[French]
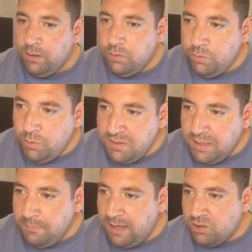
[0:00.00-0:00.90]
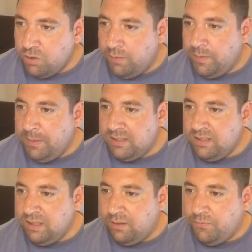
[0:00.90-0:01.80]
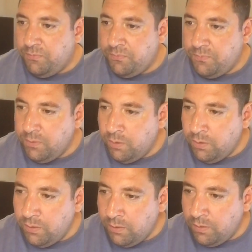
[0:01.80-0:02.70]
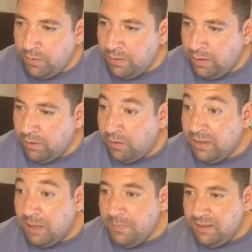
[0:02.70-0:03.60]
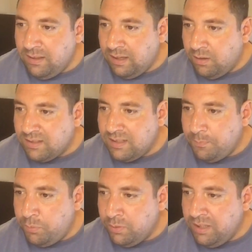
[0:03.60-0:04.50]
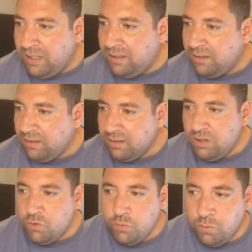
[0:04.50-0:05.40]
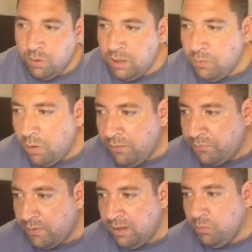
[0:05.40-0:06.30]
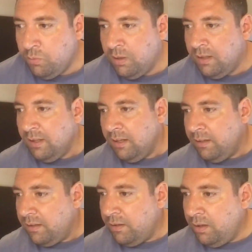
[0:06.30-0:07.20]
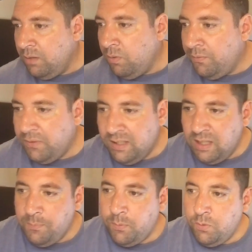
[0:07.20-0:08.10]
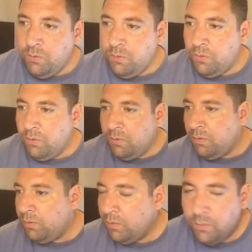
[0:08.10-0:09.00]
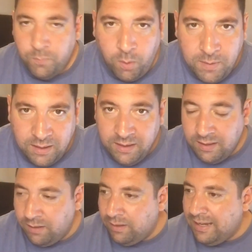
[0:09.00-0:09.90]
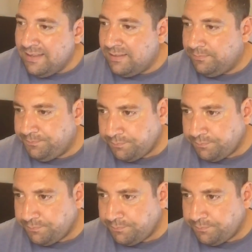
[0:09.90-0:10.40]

Deuxième match, on va partir euh, en Arménie. Alors c'est Poudnik qui joue euh, les Wolves, les Loups. Euh, les Wolves, équipe de Première Ligue anglaise